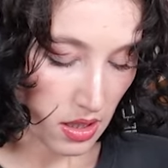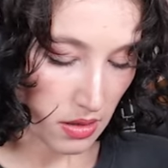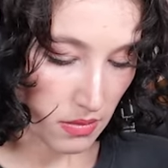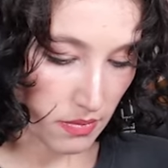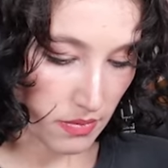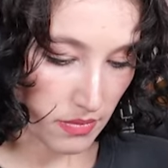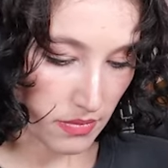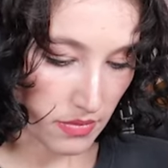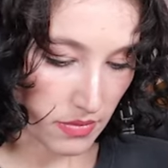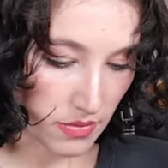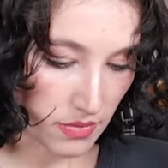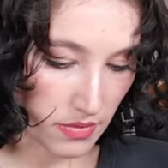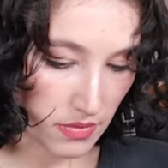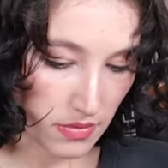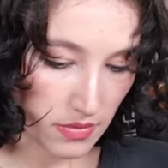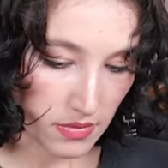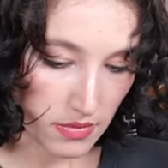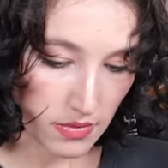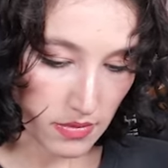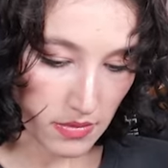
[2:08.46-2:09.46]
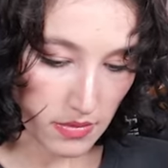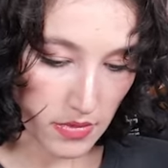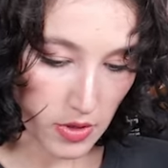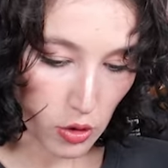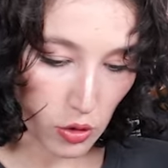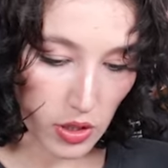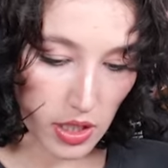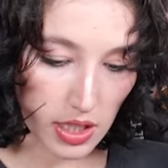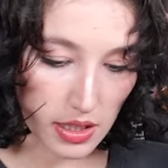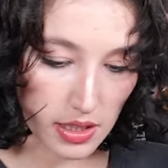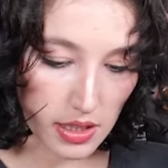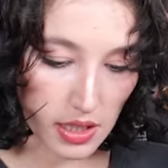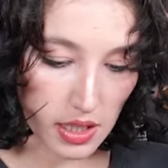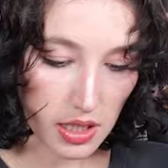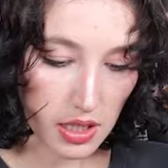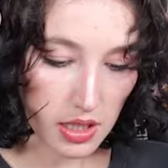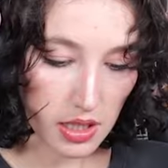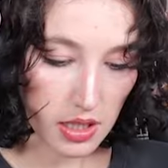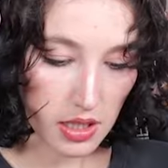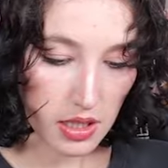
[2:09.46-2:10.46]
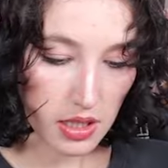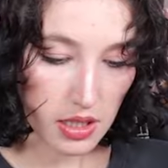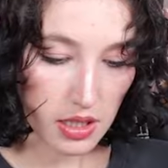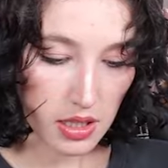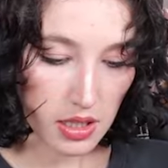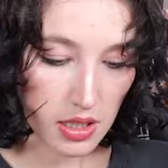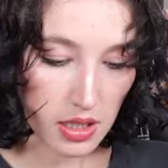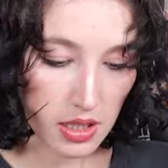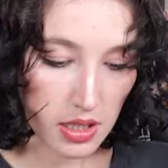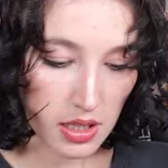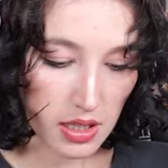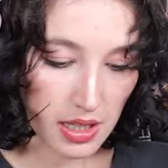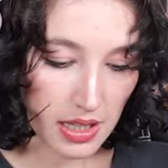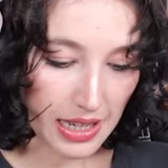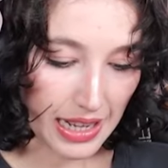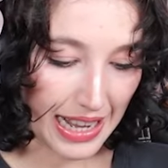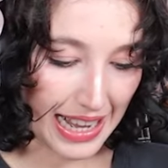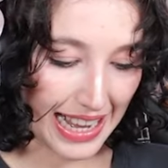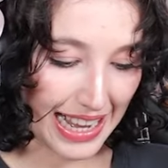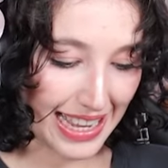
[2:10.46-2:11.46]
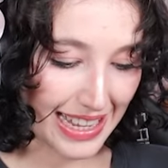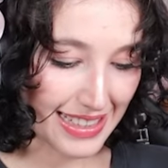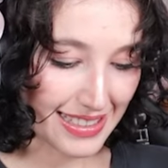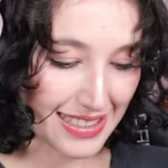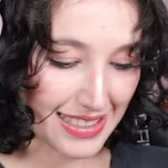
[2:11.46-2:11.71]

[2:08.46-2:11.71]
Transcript: Hmm. O neydi? Hay